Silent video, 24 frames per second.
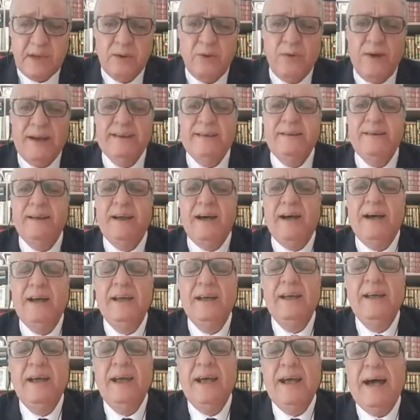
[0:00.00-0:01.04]
وعندنا
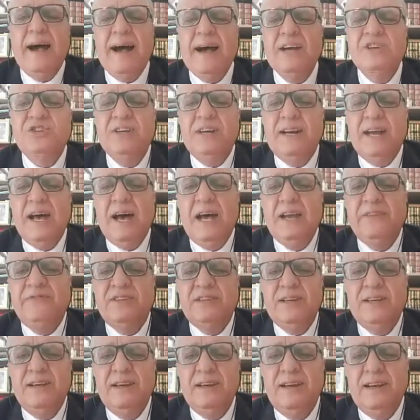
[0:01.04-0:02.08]

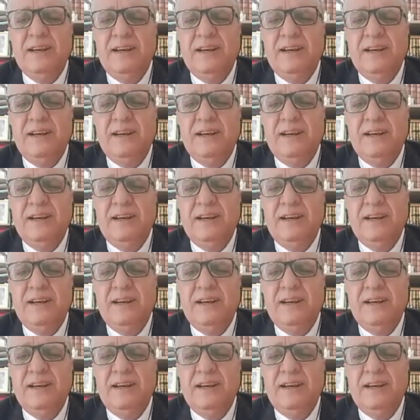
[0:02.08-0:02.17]
عشرات